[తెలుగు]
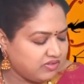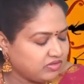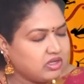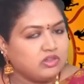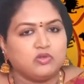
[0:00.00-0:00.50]

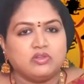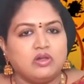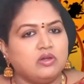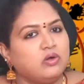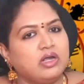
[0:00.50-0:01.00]

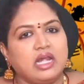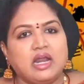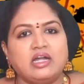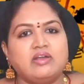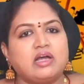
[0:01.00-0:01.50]
అవకతవతలు కూడా
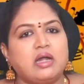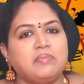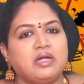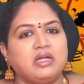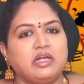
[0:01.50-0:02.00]
ఎలాంటి
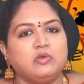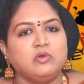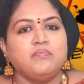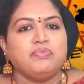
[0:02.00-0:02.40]
కనిపించలేదు